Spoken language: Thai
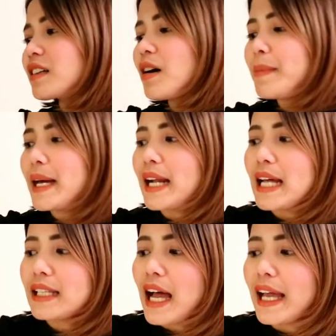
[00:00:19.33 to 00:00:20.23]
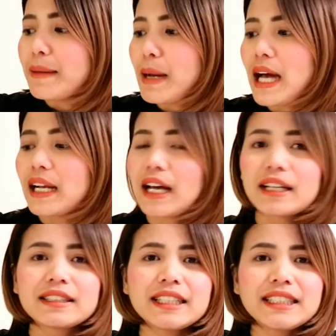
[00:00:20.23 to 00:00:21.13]
ก็ไปร้านไทยมานะคะ
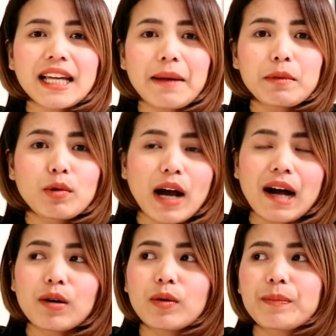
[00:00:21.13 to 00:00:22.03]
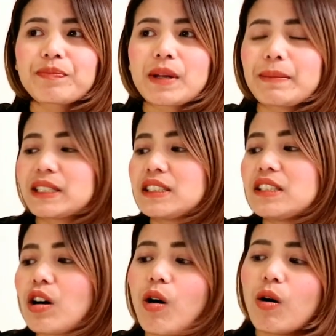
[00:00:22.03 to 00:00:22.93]
ที่จริงอ่ะมิวเข้าไปซื้อ
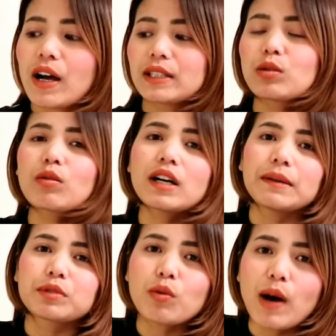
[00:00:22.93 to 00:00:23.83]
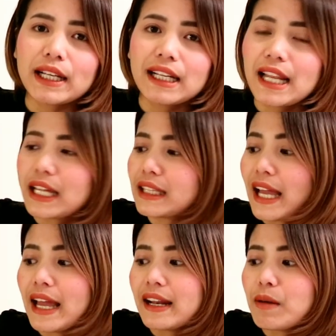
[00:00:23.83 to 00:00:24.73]
ของอ่ะทุกเกือบทุกวันนั่นแหละ
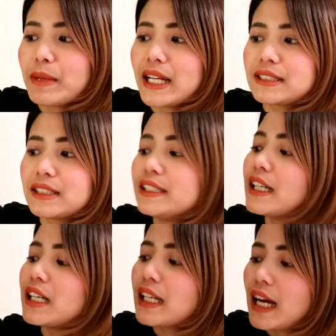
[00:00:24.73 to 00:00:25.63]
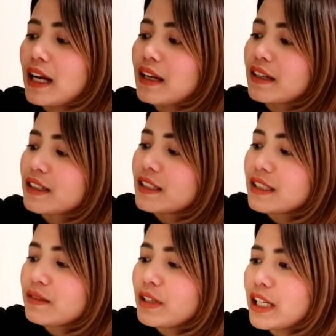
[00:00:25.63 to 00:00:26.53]
แต่ เราไม่ได้ซื้อเยอะนะคะ
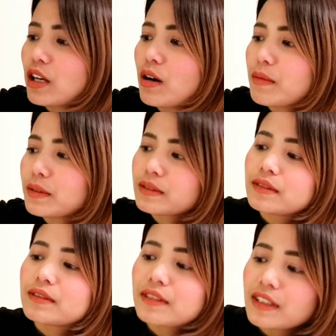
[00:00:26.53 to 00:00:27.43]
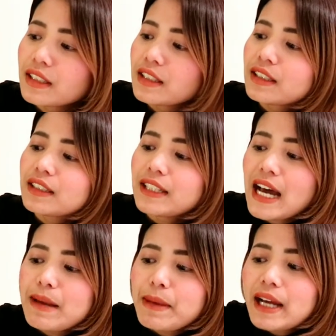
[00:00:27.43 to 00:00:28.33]
วันนี้ก็
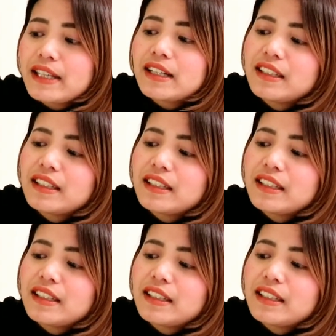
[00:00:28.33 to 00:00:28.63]
ได้มาเย